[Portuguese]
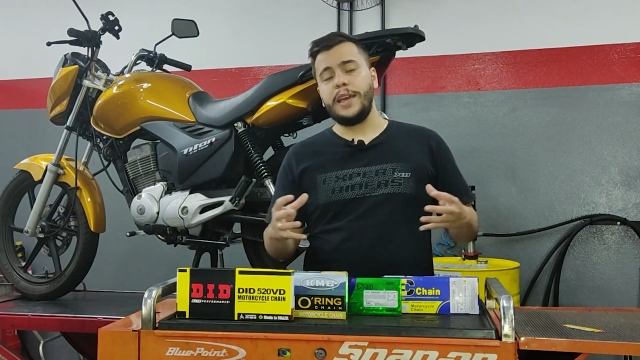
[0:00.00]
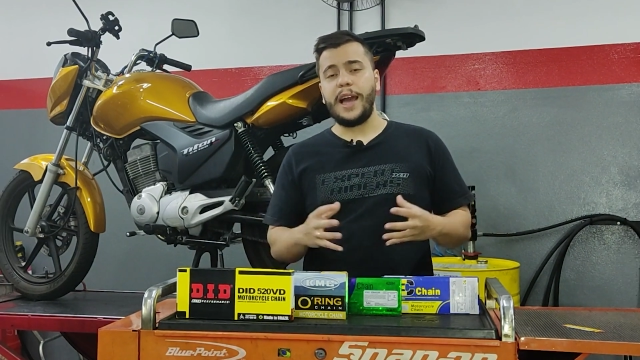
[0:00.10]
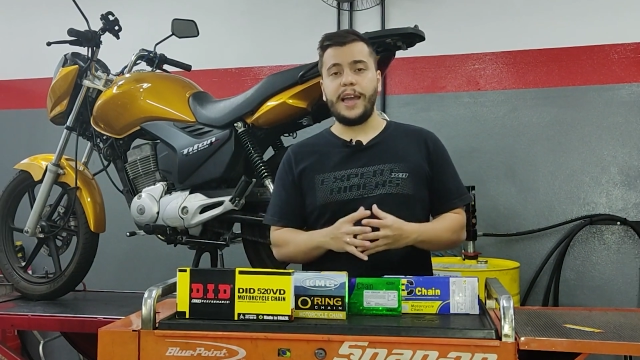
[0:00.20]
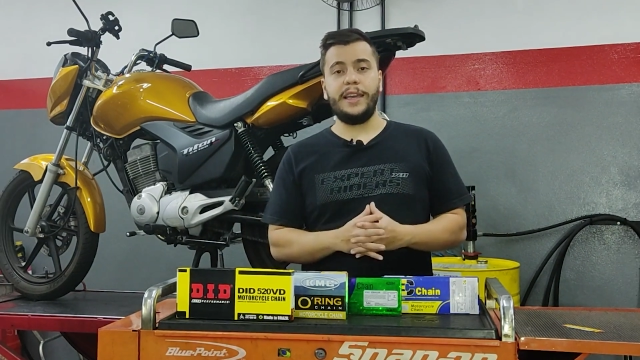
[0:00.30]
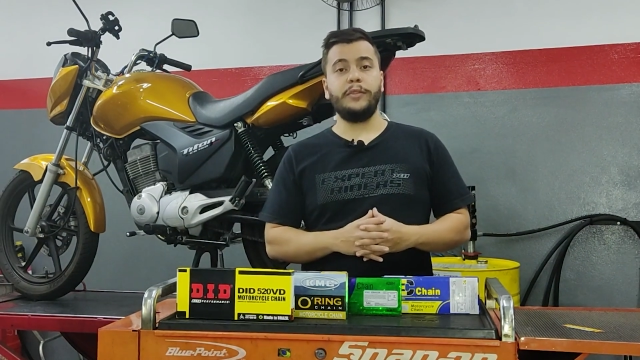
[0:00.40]
E
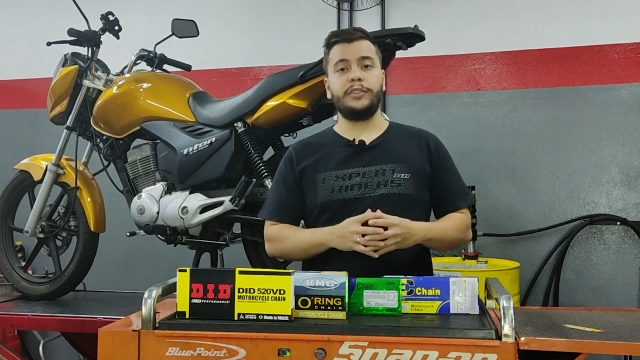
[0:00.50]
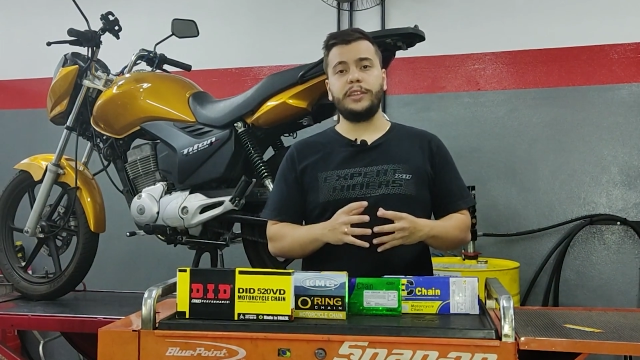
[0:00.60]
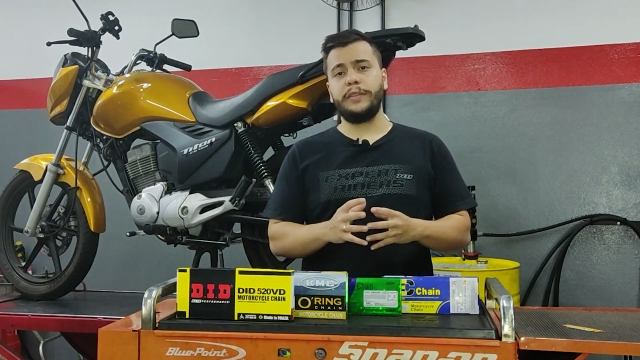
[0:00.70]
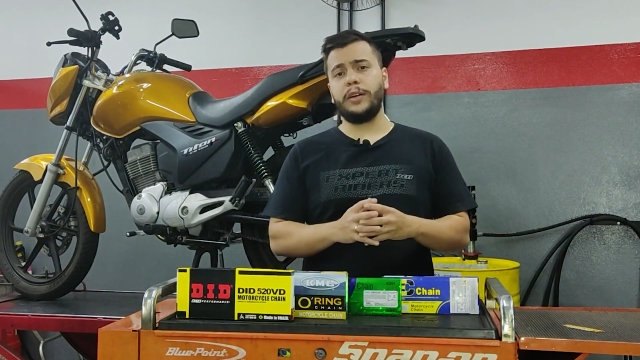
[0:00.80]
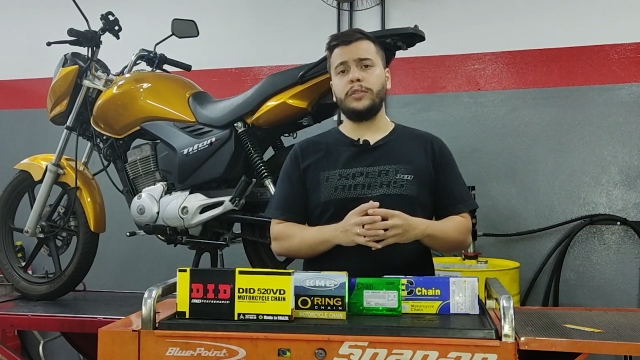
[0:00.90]
aí você
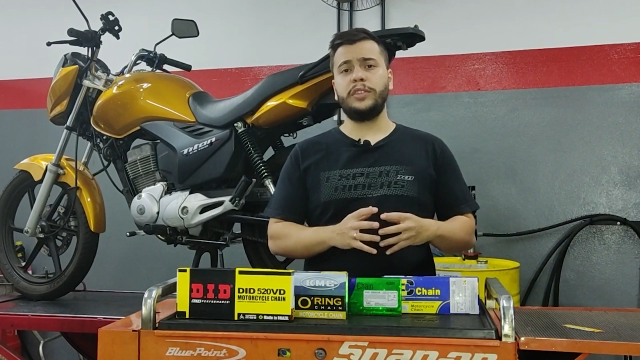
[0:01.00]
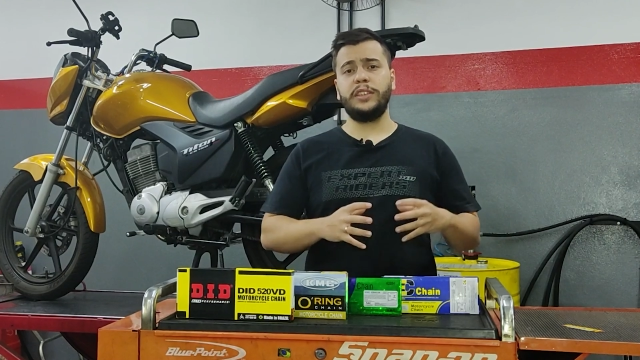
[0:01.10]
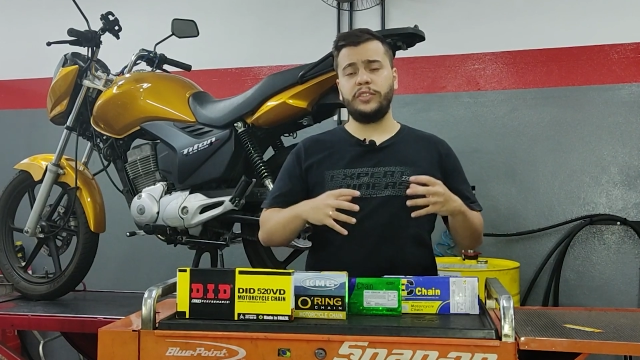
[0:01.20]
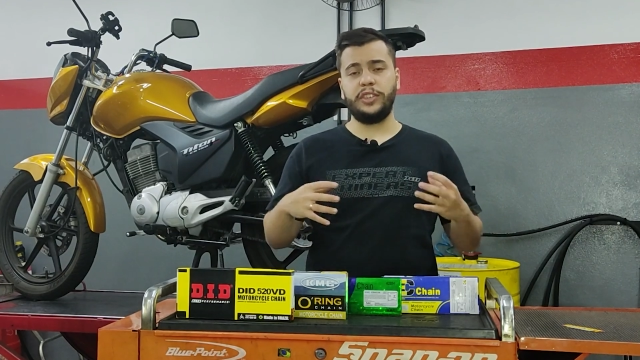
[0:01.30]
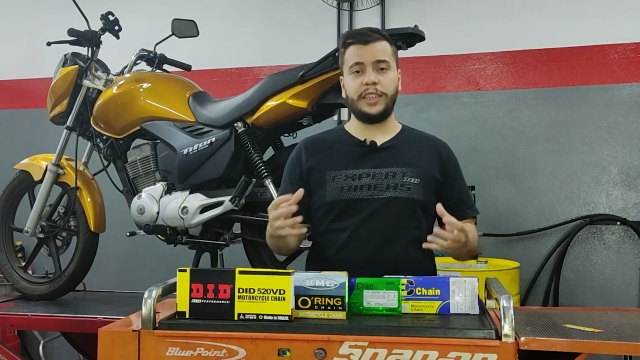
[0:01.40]
não vai
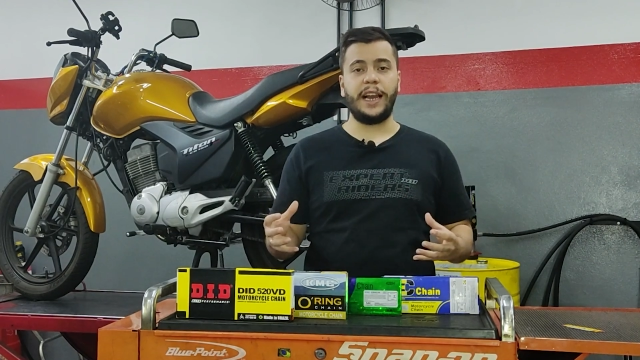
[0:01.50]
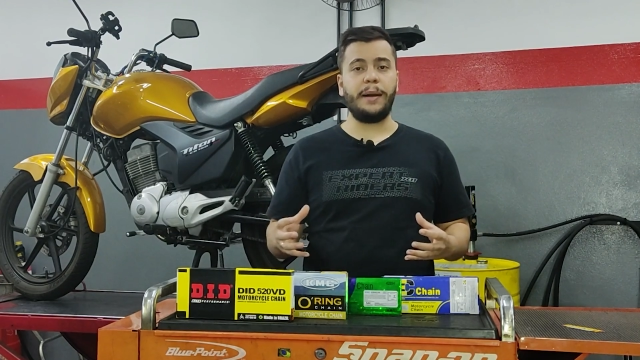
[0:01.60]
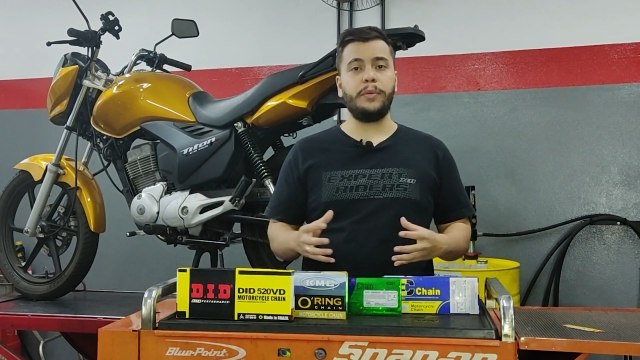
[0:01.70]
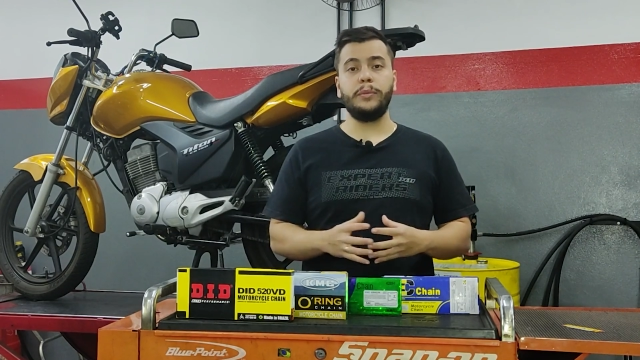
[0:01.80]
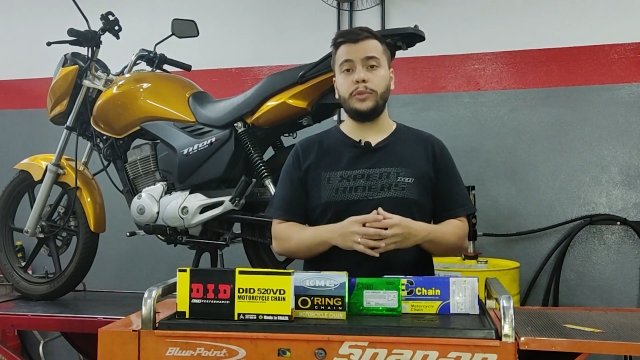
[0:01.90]
conseguir
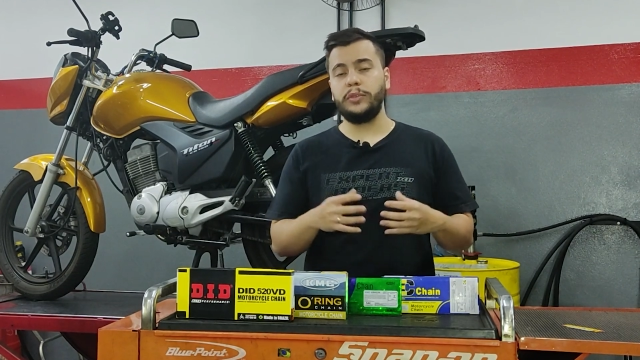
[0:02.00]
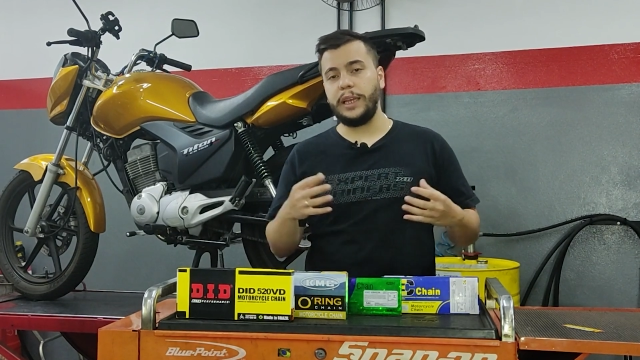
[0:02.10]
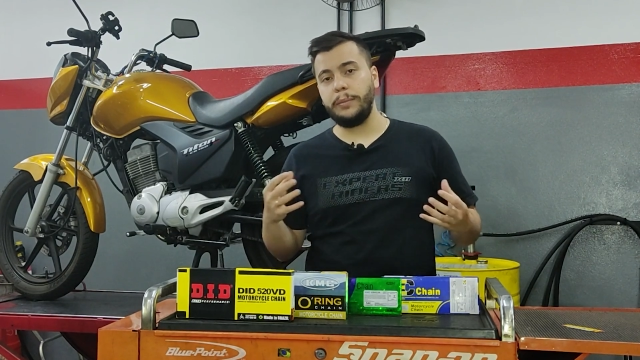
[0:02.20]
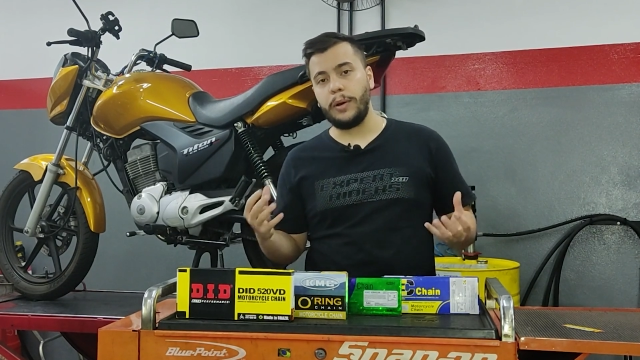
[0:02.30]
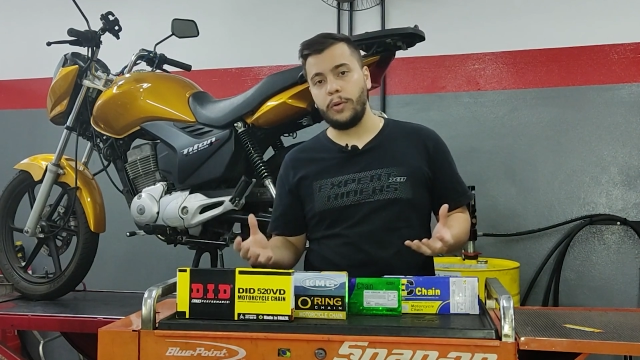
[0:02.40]
esticar por muito
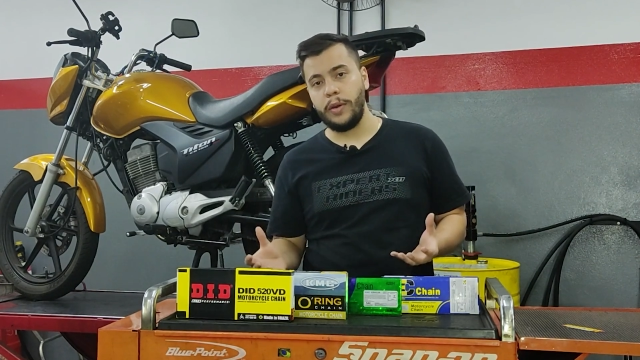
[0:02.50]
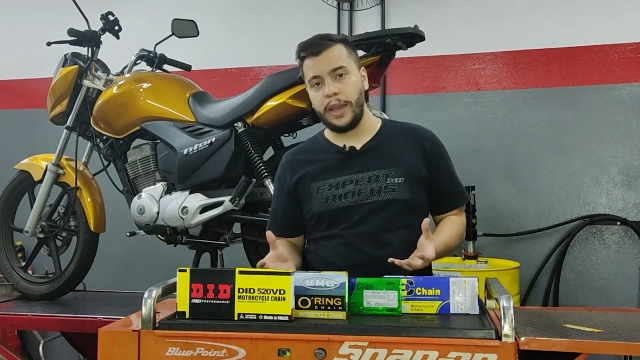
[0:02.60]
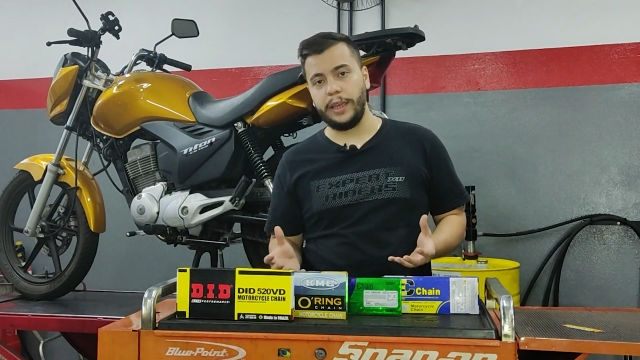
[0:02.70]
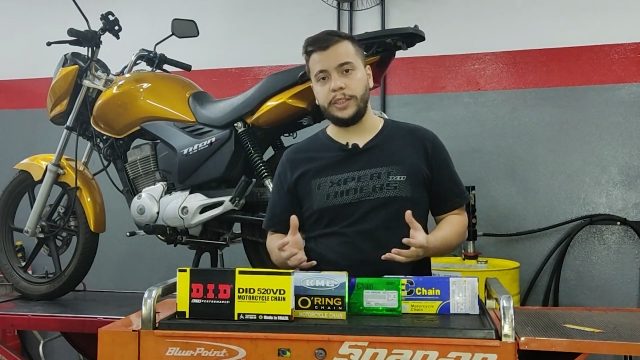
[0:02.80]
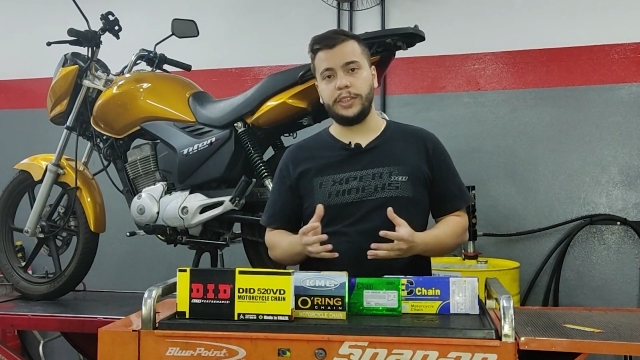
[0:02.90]
tempo a
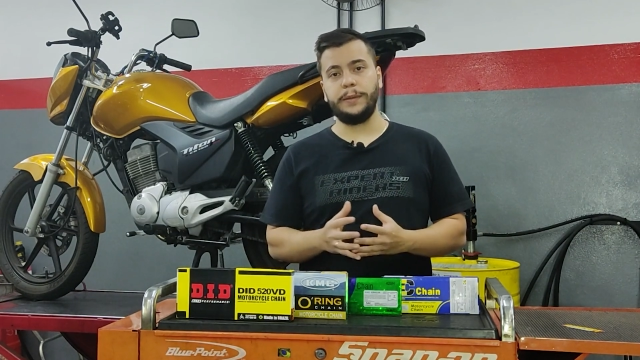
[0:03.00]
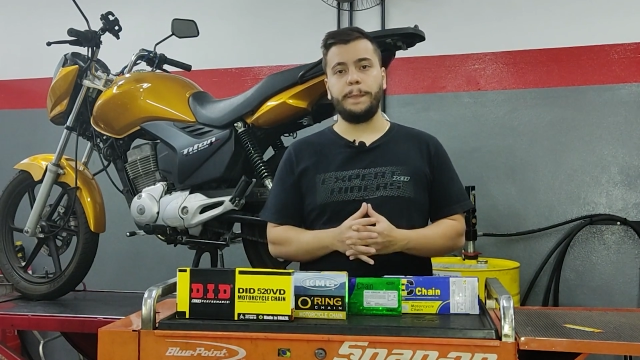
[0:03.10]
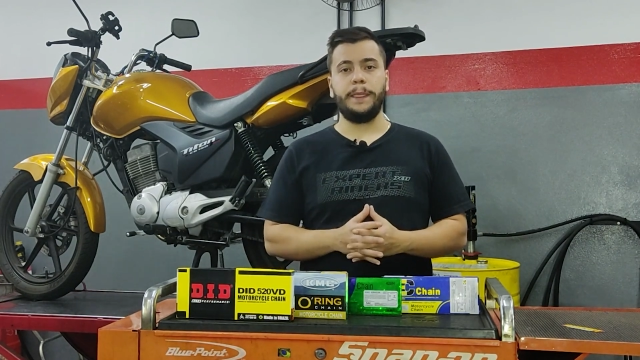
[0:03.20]
corrente.